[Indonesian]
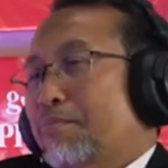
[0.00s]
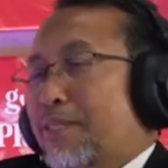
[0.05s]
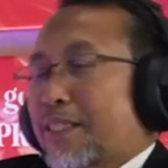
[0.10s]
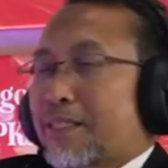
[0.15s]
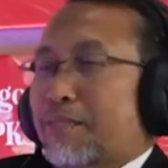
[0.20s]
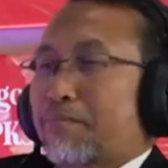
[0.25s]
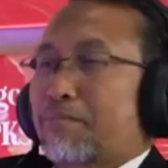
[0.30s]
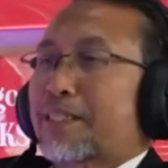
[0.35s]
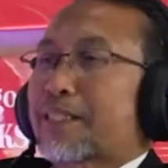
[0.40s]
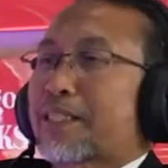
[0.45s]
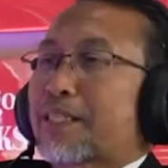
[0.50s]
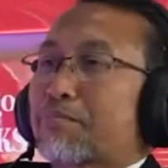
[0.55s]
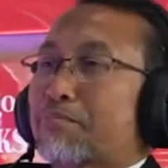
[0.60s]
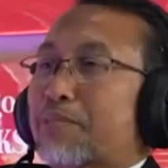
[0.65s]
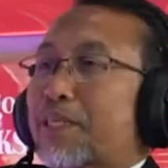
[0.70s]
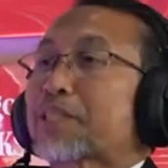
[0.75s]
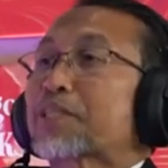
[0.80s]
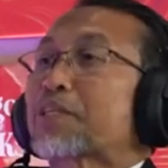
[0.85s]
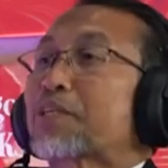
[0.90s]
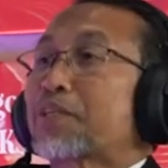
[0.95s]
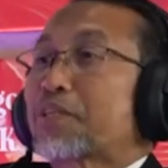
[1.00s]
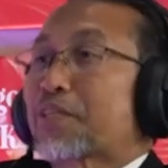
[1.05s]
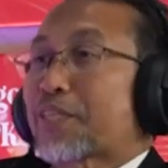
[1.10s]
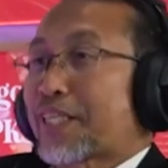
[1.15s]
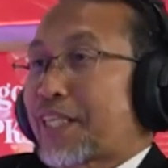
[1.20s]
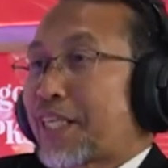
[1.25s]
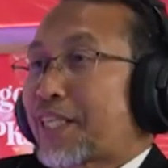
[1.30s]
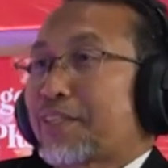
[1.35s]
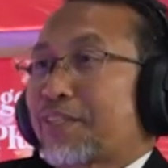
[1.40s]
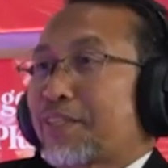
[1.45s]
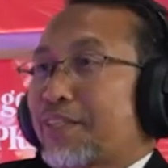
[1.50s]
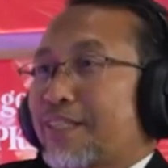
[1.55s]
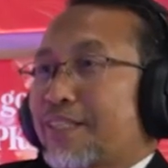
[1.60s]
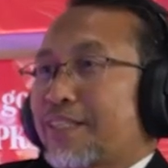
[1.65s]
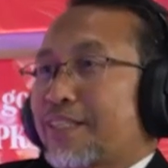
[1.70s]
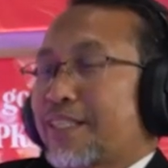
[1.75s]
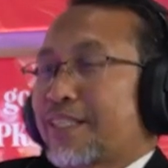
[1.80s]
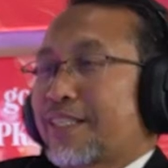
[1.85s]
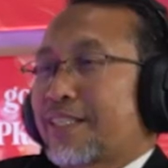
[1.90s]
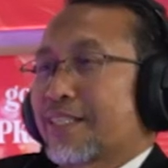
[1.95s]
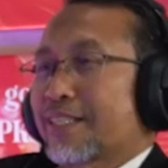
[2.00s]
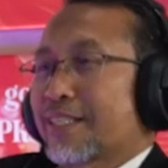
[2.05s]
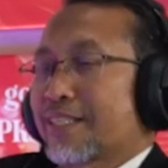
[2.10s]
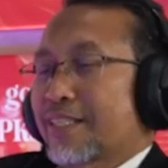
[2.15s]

semata-mata pertolongan Allah ya